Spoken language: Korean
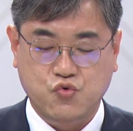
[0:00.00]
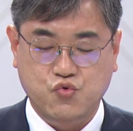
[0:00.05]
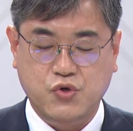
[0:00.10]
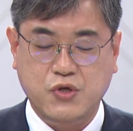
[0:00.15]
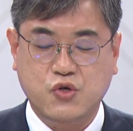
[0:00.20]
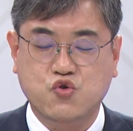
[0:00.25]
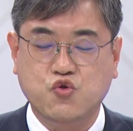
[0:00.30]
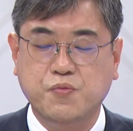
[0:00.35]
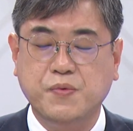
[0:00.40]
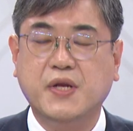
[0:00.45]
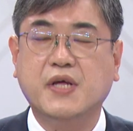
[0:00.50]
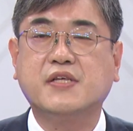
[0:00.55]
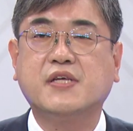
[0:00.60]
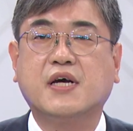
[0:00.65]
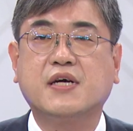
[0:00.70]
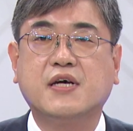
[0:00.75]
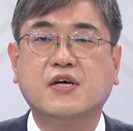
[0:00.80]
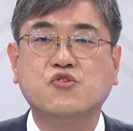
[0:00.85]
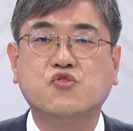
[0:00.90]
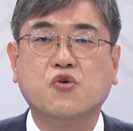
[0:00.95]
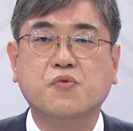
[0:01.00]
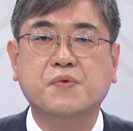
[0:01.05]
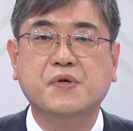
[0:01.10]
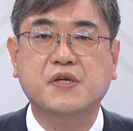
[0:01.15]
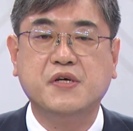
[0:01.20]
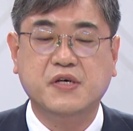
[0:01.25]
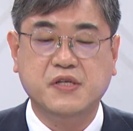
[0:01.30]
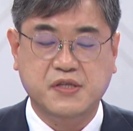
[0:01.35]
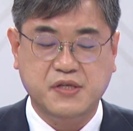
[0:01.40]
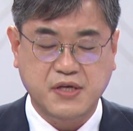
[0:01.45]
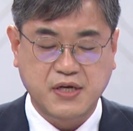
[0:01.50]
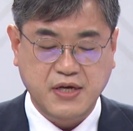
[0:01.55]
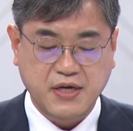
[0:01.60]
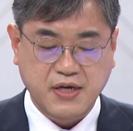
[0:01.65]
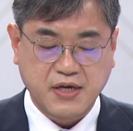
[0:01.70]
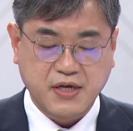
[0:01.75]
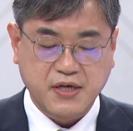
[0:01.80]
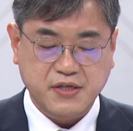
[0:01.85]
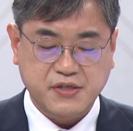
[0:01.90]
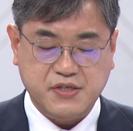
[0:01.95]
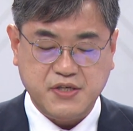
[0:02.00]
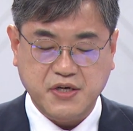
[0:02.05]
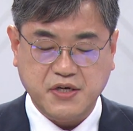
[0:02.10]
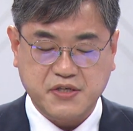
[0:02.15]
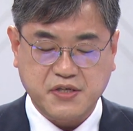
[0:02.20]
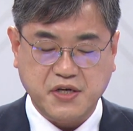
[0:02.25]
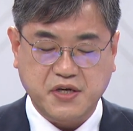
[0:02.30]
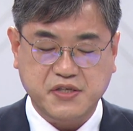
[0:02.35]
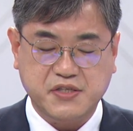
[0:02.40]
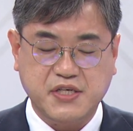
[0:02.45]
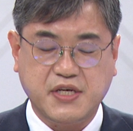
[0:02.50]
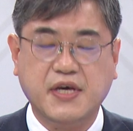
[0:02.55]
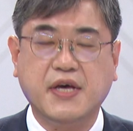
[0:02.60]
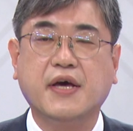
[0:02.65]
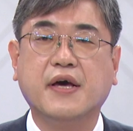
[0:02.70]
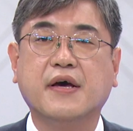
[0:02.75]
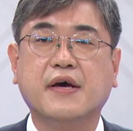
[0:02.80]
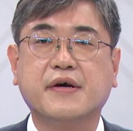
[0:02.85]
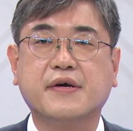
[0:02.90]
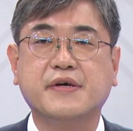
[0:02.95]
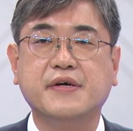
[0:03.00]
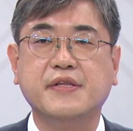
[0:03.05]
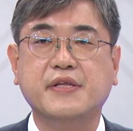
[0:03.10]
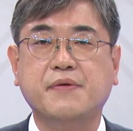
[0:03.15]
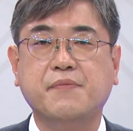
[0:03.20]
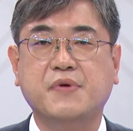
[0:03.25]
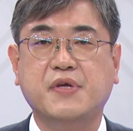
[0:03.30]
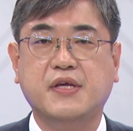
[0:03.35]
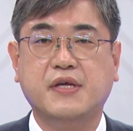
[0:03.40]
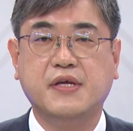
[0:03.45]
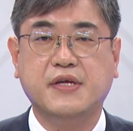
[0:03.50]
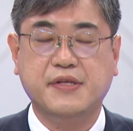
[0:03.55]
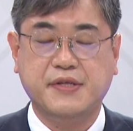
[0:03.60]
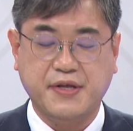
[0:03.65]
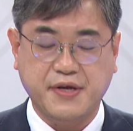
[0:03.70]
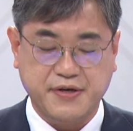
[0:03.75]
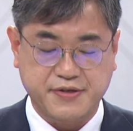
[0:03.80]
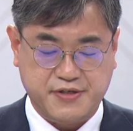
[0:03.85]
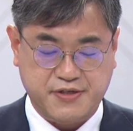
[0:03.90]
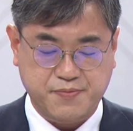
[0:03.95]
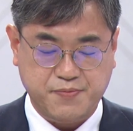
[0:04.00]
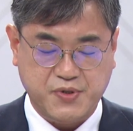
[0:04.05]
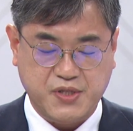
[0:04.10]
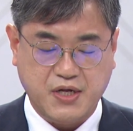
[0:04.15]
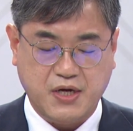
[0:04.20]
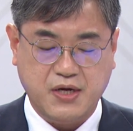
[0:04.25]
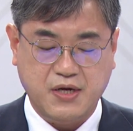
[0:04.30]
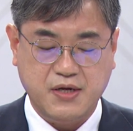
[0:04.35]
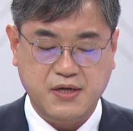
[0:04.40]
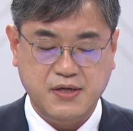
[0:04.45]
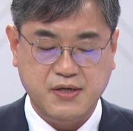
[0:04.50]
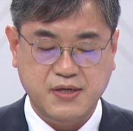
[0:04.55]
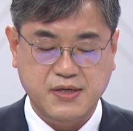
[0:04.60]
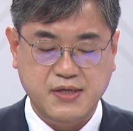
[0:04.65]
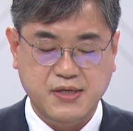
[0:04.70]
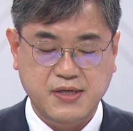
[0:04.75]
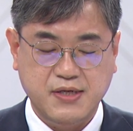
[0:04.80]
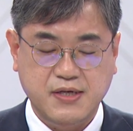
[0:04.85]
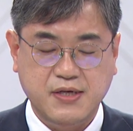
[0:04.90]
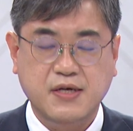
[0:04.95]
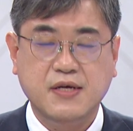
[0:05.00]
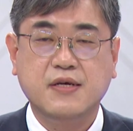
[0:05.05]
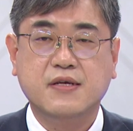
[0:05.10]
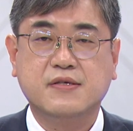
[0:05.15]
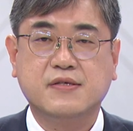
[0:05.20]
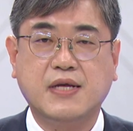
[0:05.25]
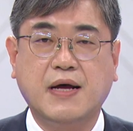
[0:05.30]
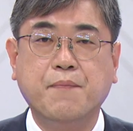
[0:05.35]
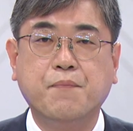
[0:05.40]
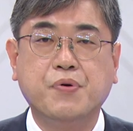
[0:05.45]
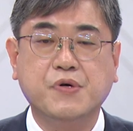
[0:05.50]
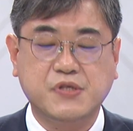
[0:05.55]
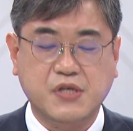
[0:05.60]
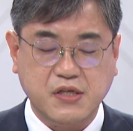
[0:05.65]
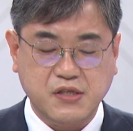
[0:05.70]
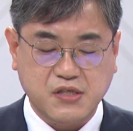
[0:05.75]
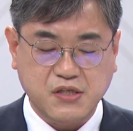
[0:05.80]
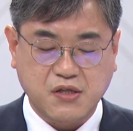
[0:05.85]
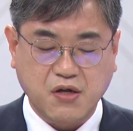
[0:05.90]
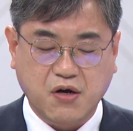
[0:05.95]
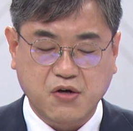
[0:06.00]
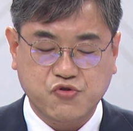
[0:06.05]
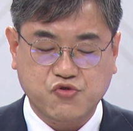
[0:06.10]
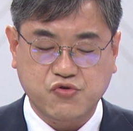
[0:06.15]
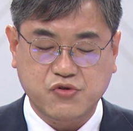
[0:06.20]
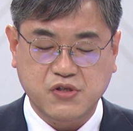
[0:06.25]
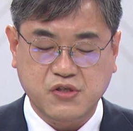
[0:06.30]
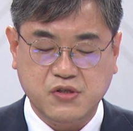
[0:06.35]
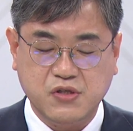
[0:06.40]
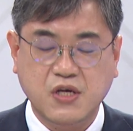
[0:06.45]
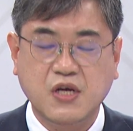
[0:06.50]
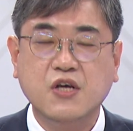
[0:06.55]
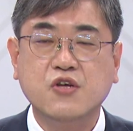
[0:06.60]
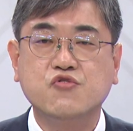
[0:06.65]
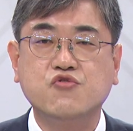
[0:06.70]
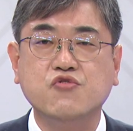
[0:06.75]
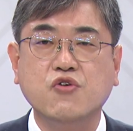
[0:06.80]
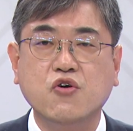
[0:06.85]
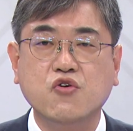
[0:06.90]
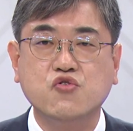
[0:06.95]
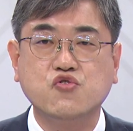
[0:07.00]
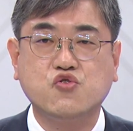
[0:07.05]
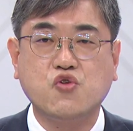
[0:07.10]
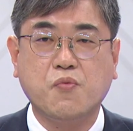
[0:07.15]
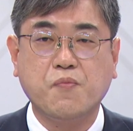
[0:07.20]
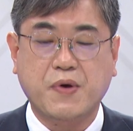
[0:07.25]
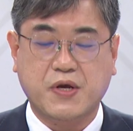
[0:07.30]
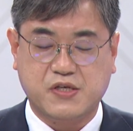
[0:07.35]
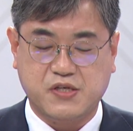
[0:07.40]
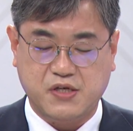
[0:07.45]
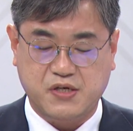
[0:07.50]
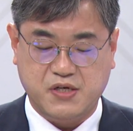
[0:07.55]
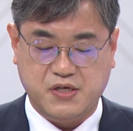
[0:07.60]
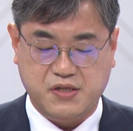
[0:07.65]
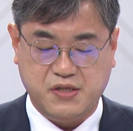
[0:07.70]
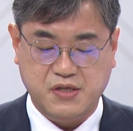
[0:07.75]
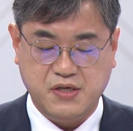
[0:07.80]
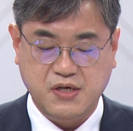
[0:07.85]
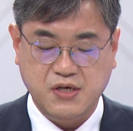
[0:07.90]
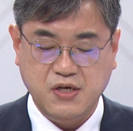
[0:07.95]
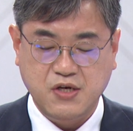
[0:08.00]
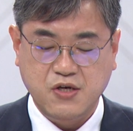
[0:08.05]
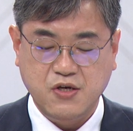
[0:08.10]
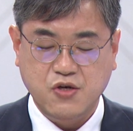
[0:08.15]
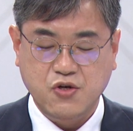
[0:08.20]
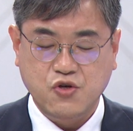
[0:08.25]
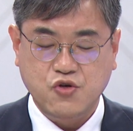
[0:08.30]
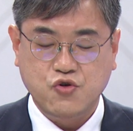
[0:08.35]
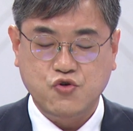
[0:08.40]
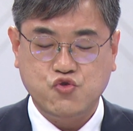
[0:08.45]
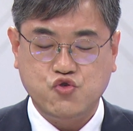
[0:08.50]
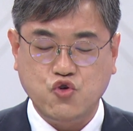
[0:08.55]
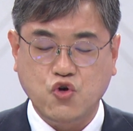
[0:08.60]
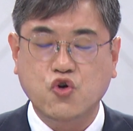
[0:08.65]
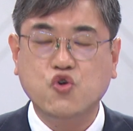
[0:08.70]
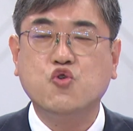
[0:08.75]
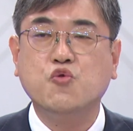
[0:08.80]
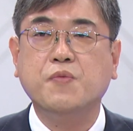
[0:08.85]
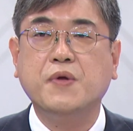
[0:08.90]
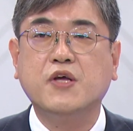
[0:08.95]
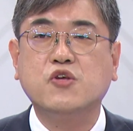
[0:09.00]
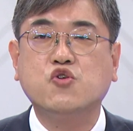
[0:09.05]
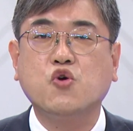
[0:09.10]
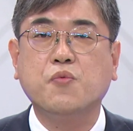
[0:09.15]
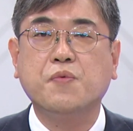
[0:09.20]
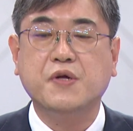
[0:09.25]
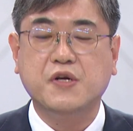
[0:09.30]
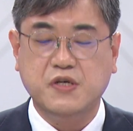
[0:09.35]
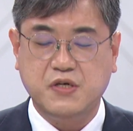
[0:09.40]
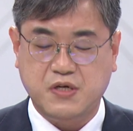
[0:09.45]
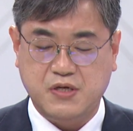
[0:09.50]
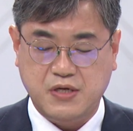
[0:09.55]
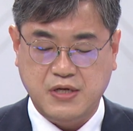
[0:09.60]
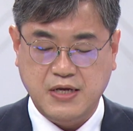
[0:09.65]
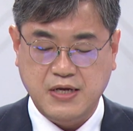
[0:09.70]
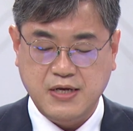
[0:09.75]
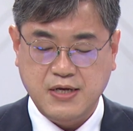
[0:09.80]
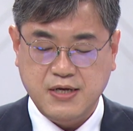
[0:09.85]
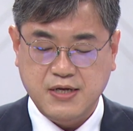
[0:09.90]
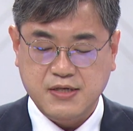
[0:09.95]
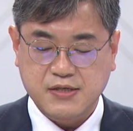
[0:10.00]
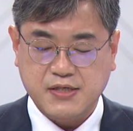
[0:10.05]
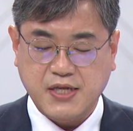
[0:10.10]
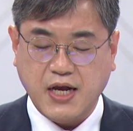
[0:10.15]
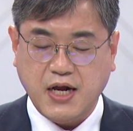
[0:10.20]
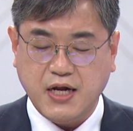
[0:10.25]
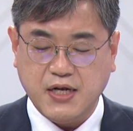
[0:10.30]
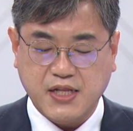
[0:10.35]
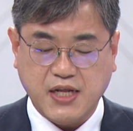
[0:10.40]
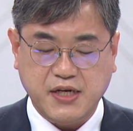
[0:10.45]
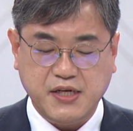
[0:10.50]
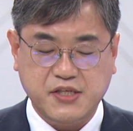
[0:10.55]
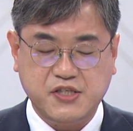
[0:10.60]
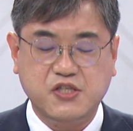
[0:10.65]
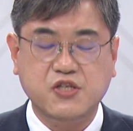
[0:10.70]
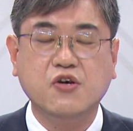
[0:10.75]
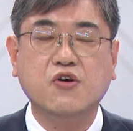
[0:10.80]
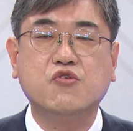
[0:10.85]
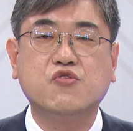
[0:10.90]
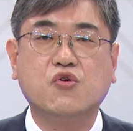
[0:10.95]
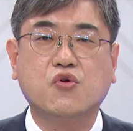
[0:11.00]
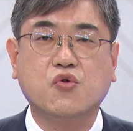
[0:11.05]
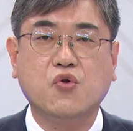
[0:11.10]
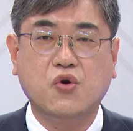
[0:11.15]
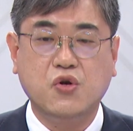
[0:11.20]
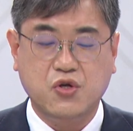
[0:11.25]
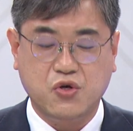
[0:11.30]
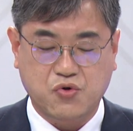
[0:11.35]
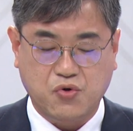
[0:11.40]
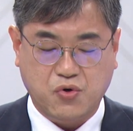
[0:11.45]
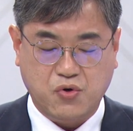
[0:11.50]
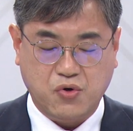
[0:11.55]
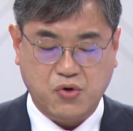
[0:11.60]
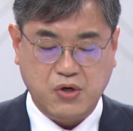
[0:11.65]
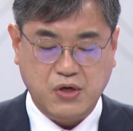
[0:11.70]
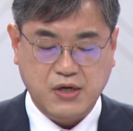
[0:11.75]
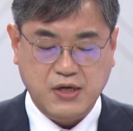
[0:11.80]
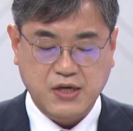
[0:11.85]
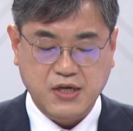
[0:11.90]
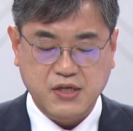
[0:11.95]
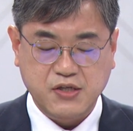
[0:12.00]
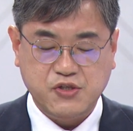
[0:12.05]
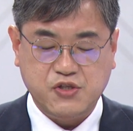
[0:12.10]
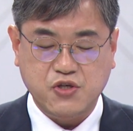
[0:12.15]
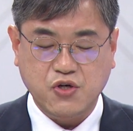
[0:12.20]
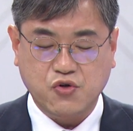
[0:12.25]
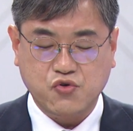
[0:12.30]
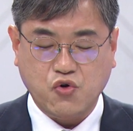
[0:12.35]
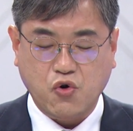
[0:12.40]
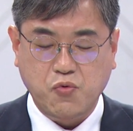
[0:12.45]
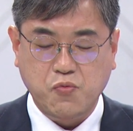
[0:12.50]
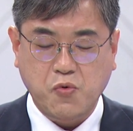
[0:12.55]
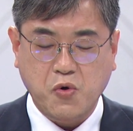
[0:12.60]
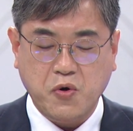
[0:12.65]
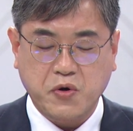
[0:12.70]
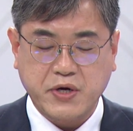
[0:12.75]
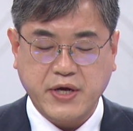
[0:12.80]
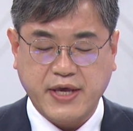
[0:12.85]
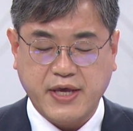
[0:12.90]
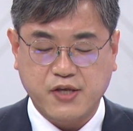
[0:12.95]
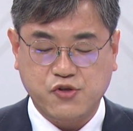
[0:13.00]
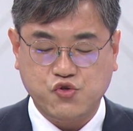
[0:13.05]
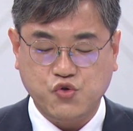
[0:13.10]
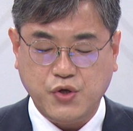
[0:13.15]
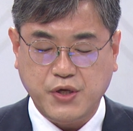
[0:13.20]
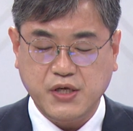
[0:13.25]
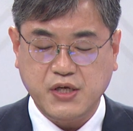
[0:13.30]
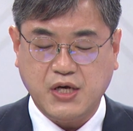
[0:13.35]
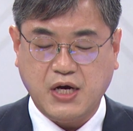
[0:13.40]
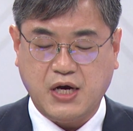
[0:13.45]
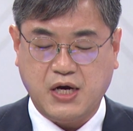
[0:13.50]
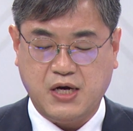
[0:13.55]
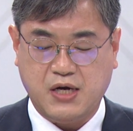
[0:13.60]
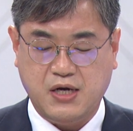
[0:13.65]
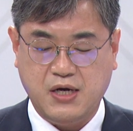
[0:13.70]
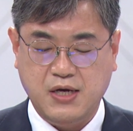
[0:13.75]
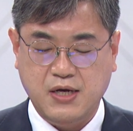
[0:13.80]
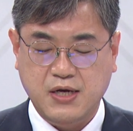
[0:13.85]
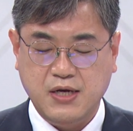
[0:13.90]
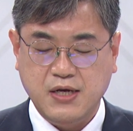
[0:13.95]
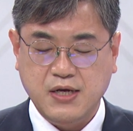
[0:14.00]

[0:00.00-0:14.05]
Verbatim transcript: 우리 국민의 착한 소비는 지역 경제에 큰 힘이 되었습니다. 3%더 주는 수영구 동백전은 수영 구민의 소비를 생활 단위 지역으로 돌리고 지역 골목의 주인과